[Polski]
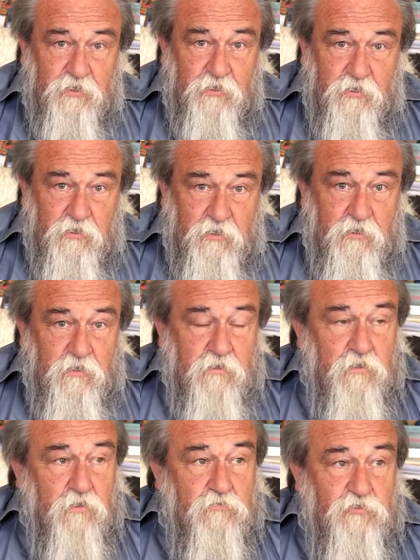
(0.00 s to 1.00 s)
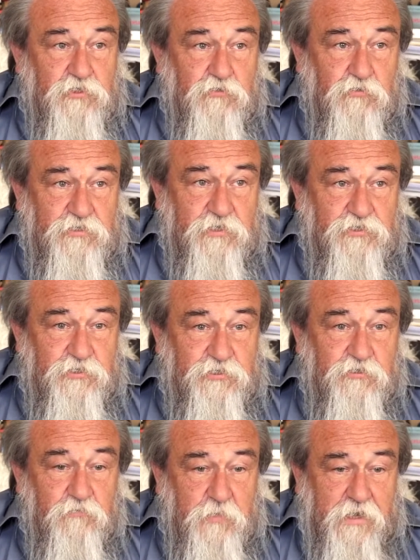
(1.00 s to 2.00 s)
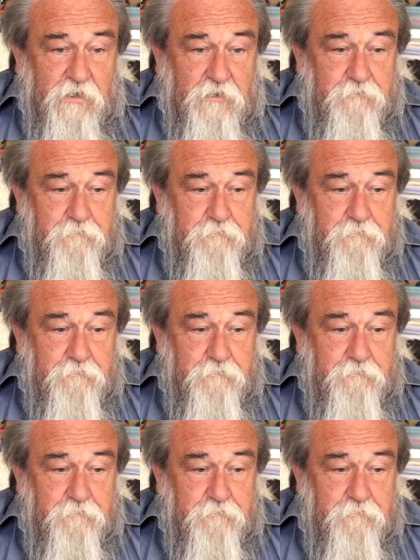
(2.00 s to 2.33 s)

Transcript: i y, Konstytucja 3 maja.